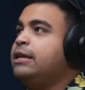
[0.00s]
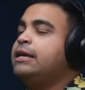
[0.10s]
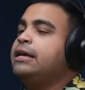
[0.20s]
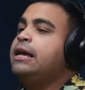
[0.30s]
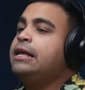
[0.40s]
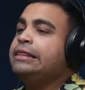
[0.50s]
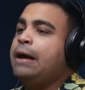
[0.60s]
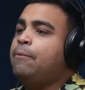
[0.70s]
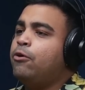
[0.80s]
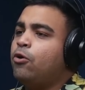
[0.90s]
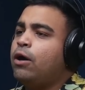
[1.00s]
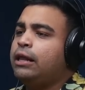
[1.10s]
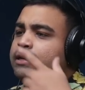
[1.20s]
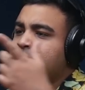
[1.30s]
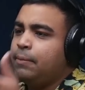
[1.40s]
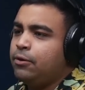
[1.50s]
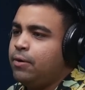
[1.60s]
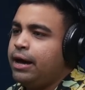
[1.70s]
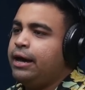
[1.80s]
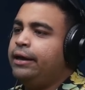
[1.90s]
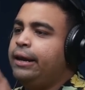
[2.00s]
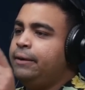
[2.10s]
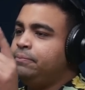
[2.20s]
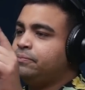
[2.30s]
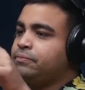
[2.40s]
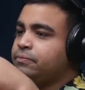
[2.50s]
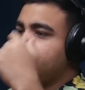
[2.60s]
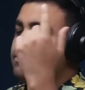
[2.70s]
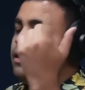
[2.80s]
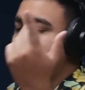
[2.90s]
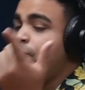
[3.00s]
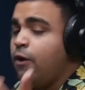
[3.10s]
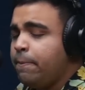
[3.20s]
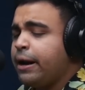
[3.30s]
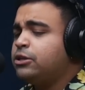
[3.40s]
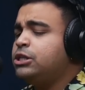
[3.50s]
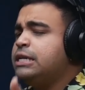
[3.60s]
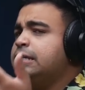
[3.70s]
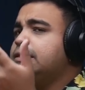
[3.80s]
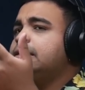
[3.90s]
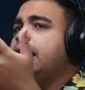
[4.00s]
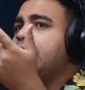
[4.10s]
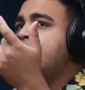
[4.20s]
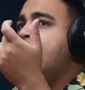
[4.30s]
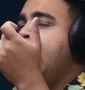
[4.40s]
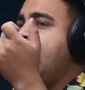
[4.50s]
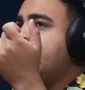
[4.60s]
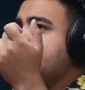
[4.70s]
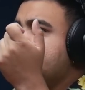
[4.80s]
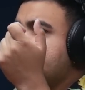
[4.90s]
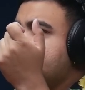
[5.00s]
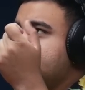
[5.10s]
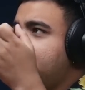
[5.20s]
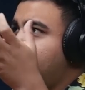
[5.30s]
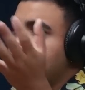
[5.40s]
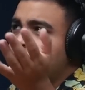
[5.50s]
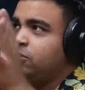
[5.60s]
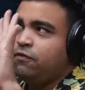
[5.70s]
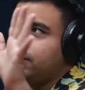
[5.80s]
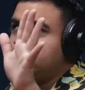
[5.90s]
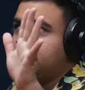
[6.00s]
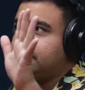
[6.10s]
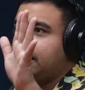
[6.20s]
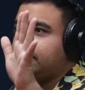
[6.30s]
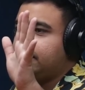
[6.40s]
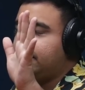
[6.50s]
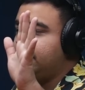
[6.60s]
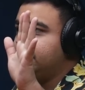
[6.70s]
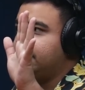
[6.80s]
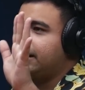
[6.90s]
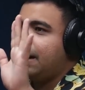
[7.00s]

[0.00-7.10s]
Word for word: ele namorou com a Larissa Manuela. Foi pra Disney, aí depois disso fez mais nada, né? É,